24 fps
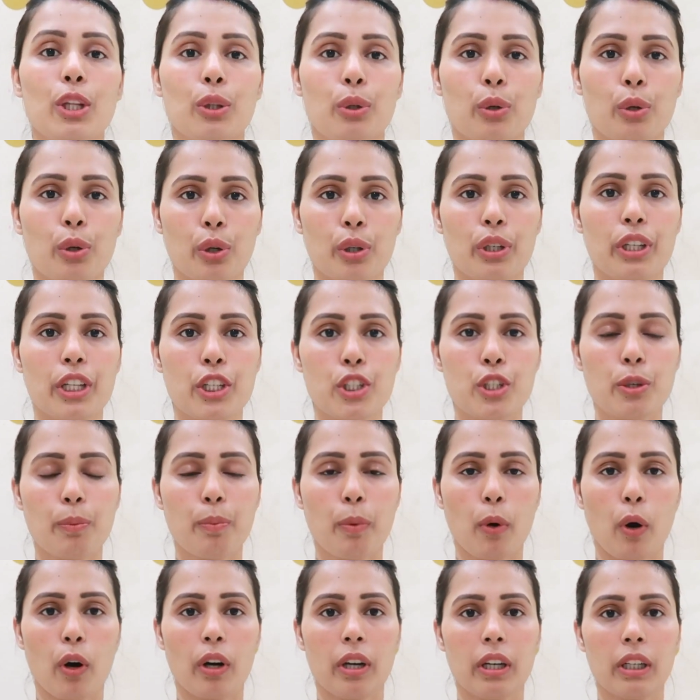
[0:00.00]
तो ये जो
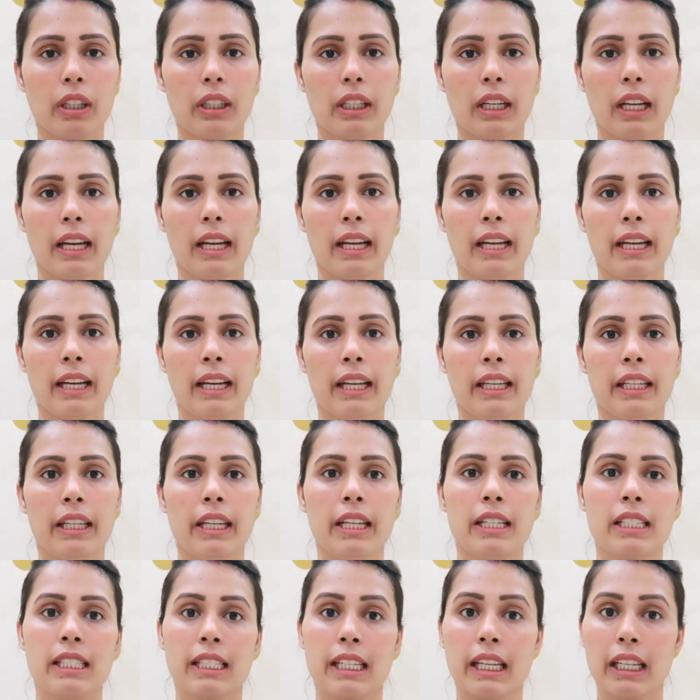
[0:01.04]
प्रोडक्ट है
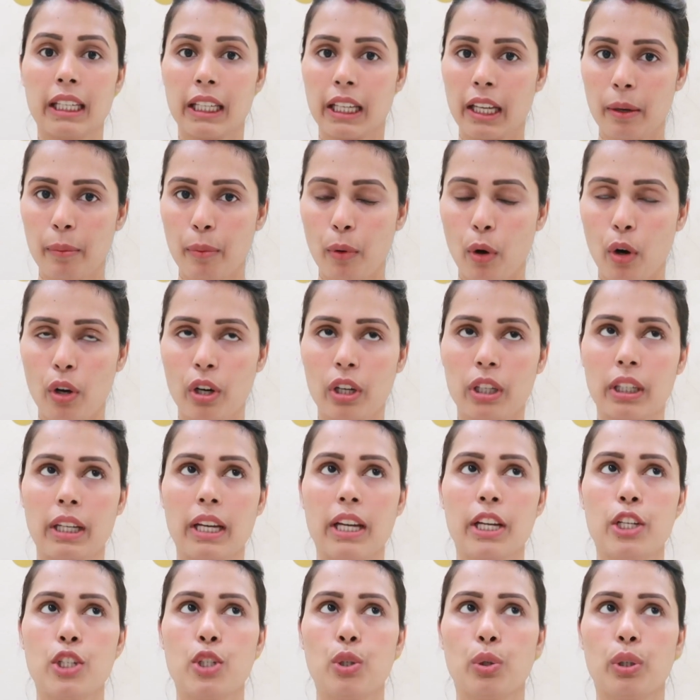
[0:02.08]
ये स्किन केयर प्रोडक्ट
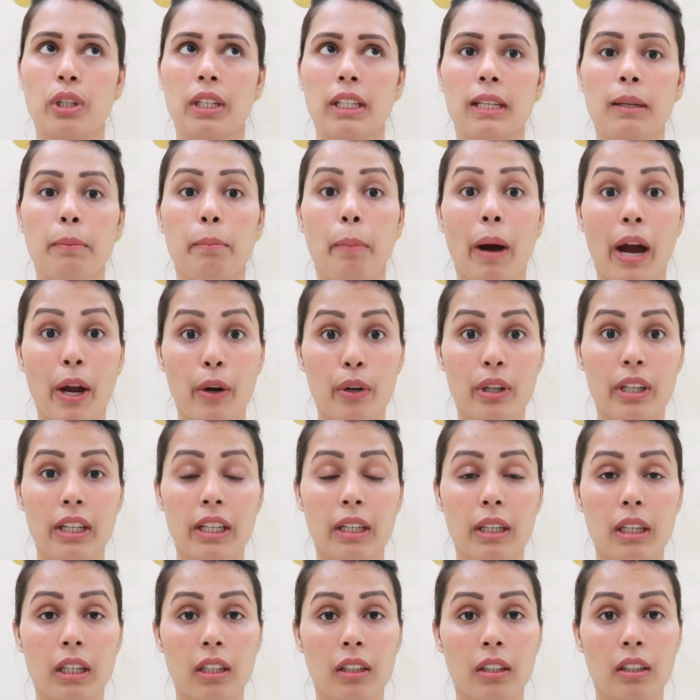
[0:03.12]
है जो कि
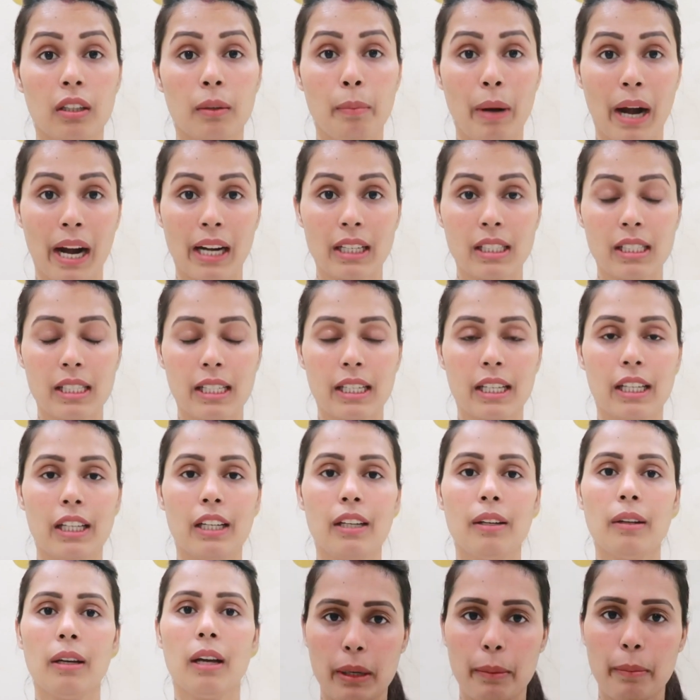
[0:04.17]
बायोटिक ब्रांड uh, से
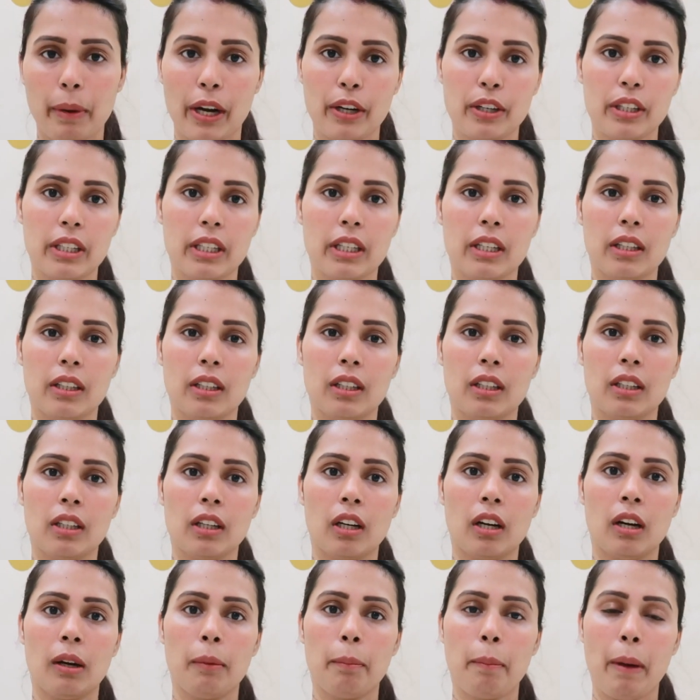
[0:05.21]
है मैंने बायोटिक का
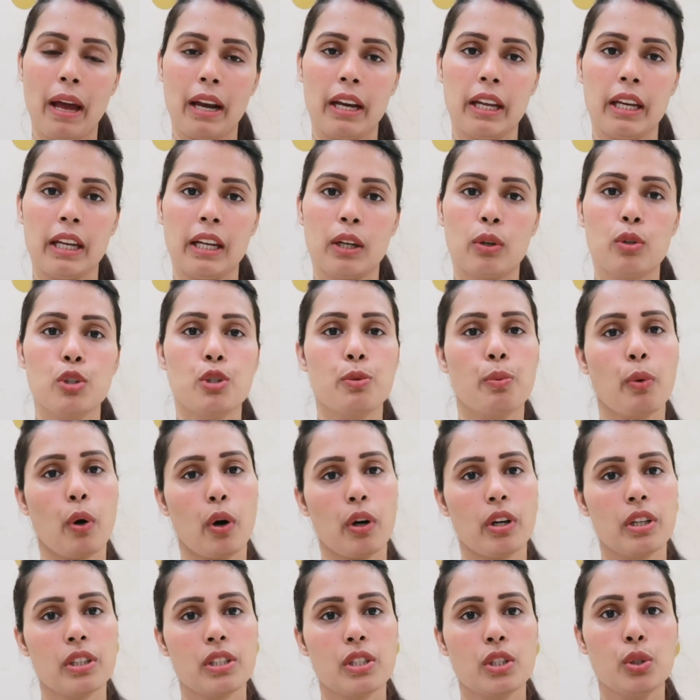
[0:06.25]
uh, uh, पहले कुछ
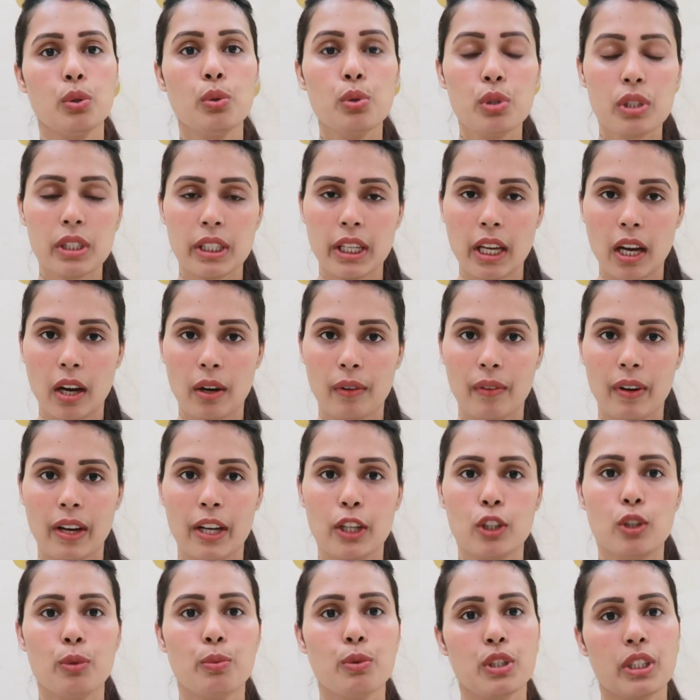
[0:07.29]
प्रोडक्ट्स यूज़ किया हुआ
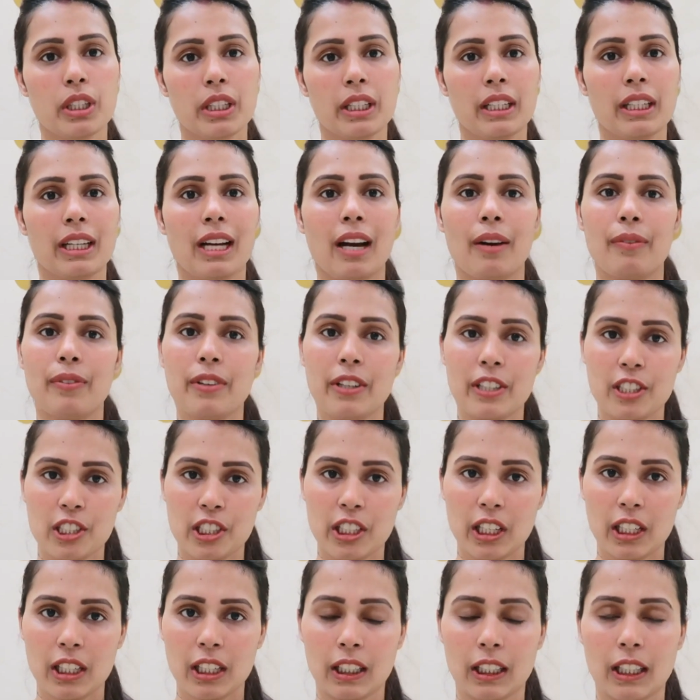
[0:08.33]
है तो मुझे काफ़ी
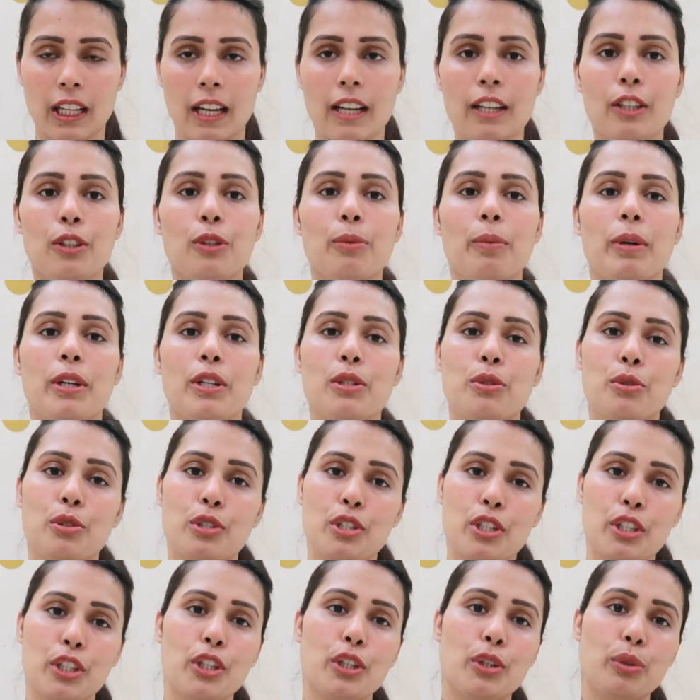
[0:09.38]
अच्छा लगता है तो मैंने
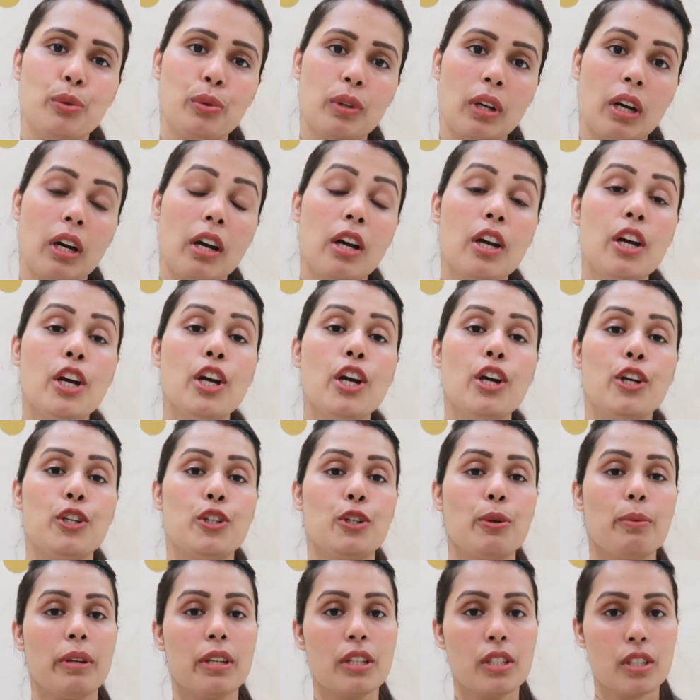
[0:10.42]
सोचा कि क्यों ना
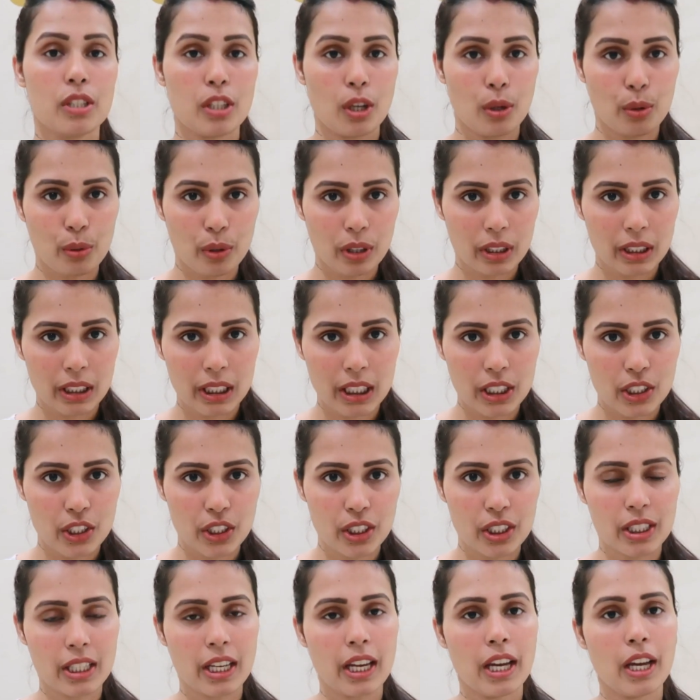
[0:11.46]
जो मेरी ज़रूरत की
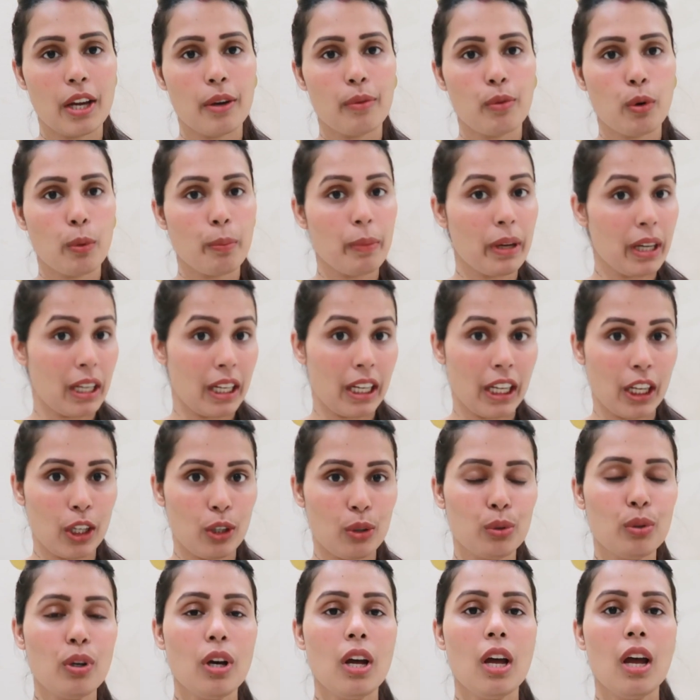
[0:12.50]
चीज़ें हैं वो मैं ले
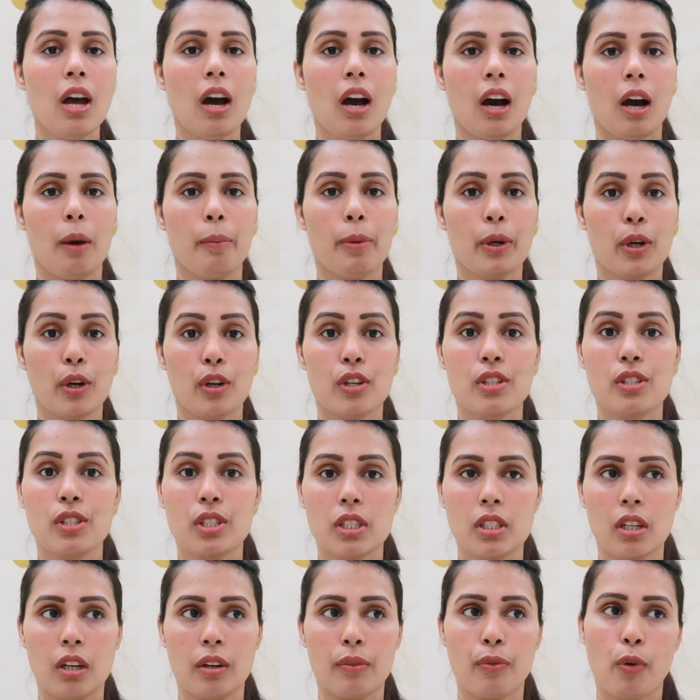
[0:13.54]
लूँ बिकॉज
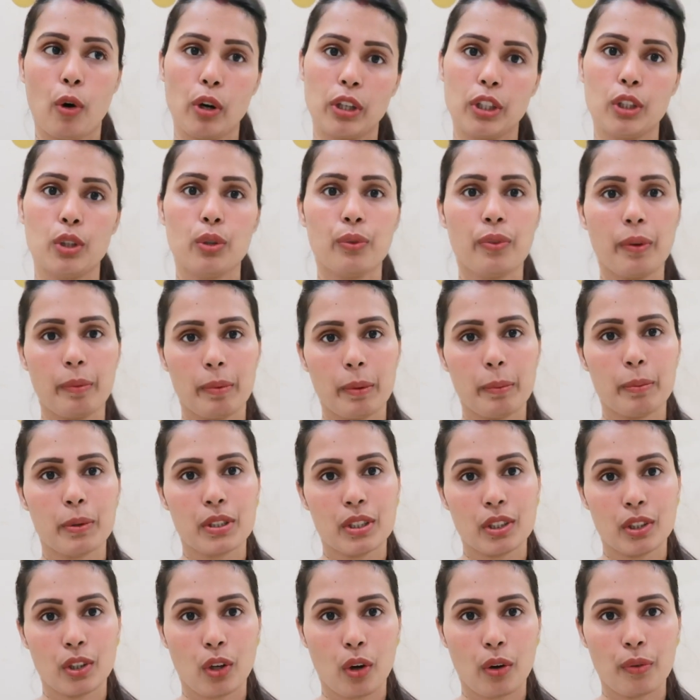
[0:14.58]
फोर्टी टू फिफ्टी
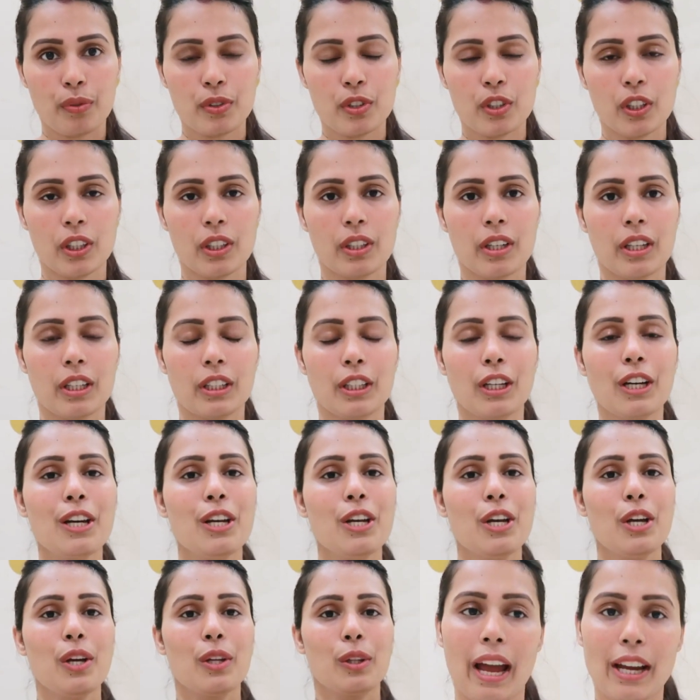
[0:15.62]
परसेंट ऑफ चल रहा था
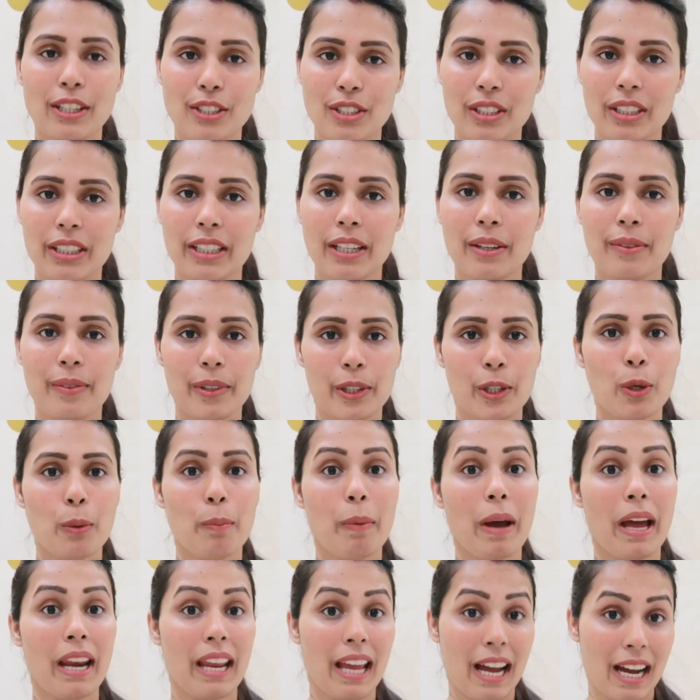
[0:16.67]
एक्चुअली ये वीडियो
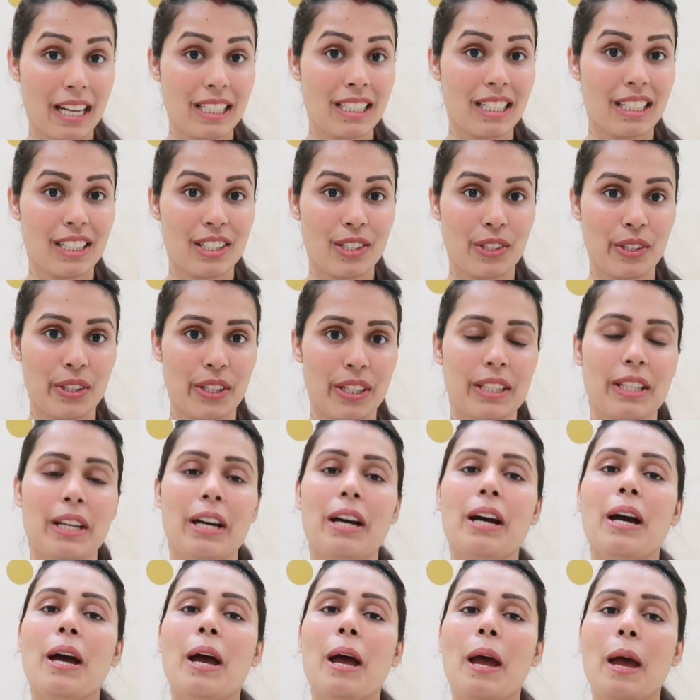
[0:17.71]
पहले आ जाना चाहिए
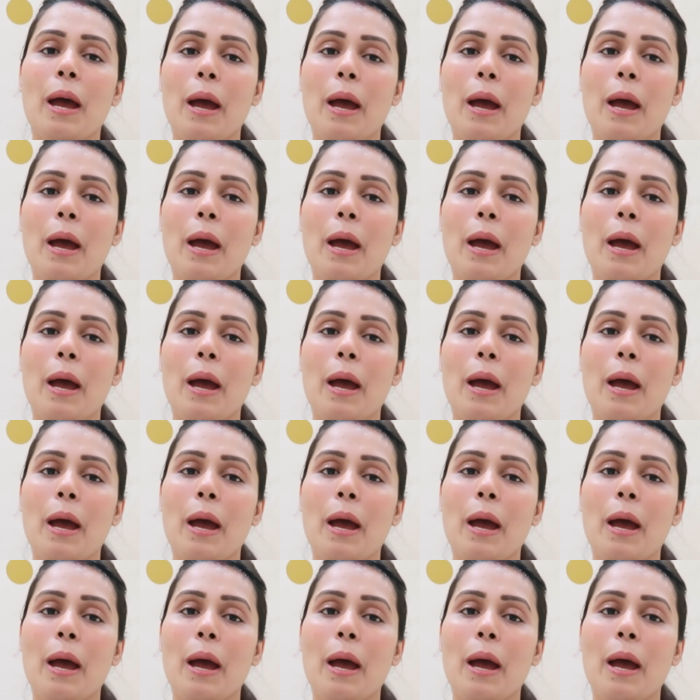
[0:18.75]
था